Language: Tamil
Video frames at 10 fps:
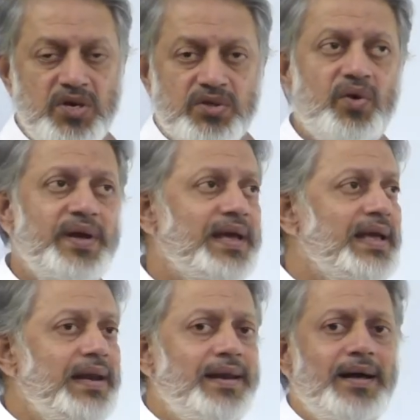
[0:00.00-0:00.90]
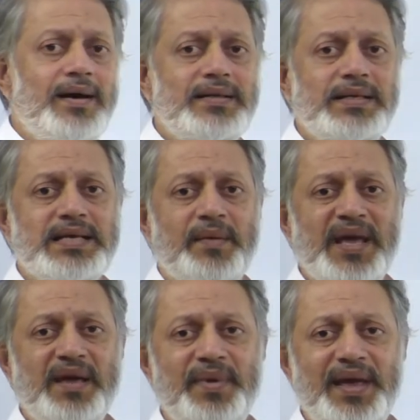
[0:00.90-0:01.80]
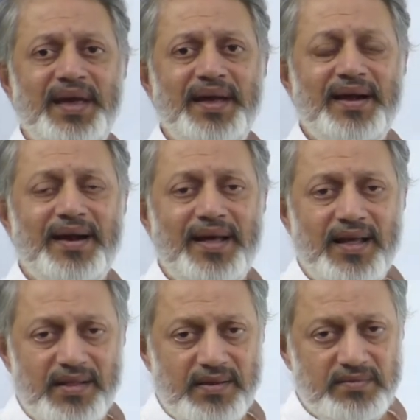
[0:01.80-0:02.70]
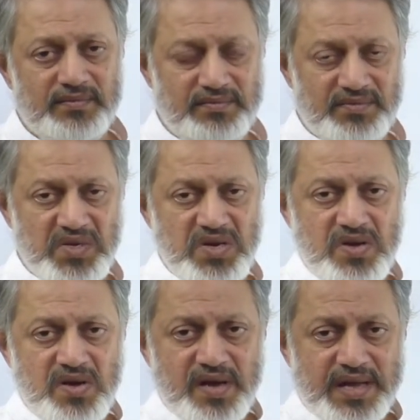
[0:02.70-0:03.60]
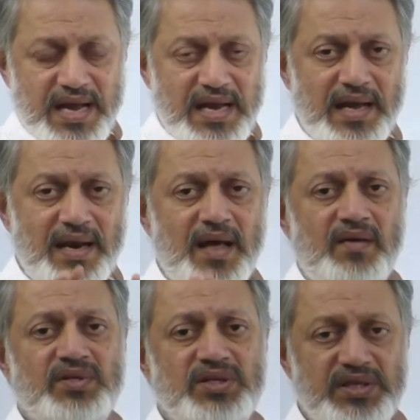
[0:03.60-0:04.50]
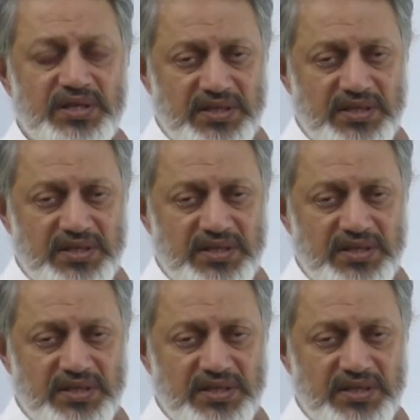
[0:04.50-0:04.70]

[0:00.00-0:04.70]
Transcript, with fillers: ஸோ இங்க இல்லாத சமயமே கிடையாது எங்கெல்லாம் வந்து